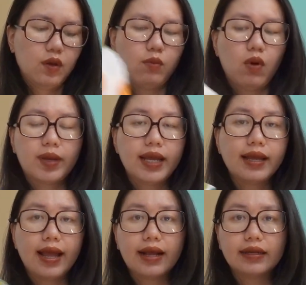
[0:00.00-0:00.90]
một cái
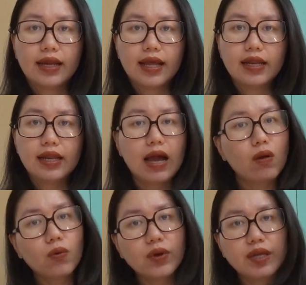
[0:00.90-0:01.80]
khăn để
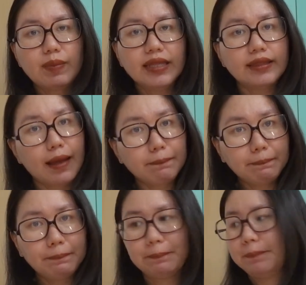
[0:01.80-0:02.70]
lau khi bé tắm
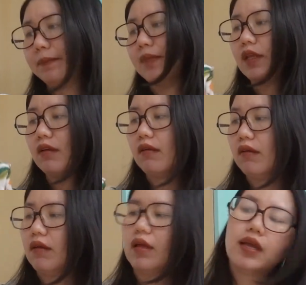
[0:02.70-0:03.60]

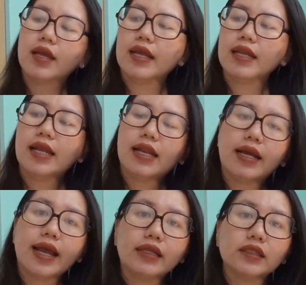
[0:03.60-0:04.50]
à, cái này là
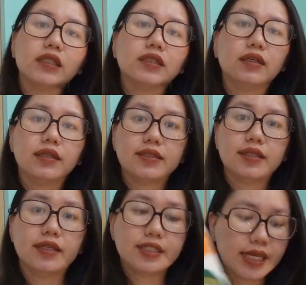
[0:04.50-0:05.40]
khăn từ
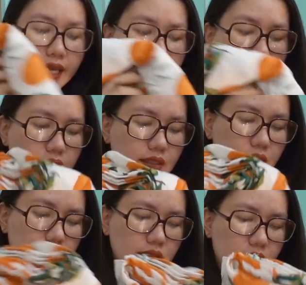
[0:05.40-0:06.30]
sợi tre
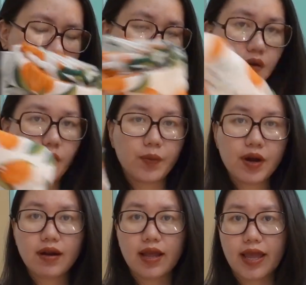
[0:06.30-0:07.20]
thì nó cũng
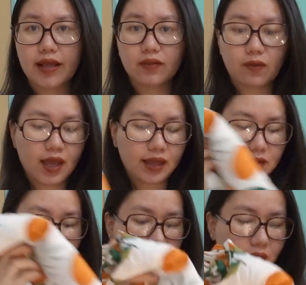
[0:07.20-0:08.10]
rất là an toàn
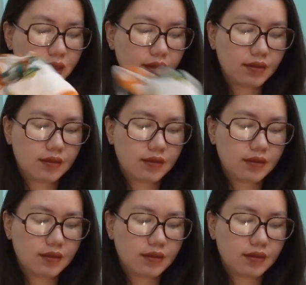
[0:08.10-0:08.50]
cho bé